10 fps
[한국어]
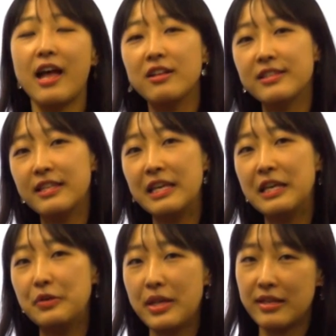I'll
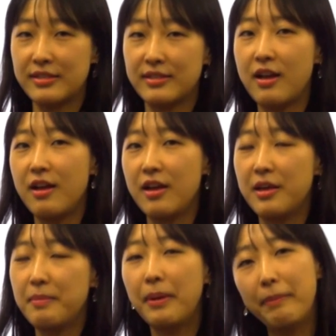see you next
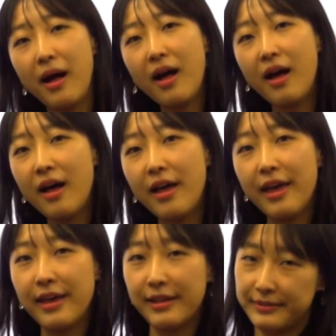time. Bye bye.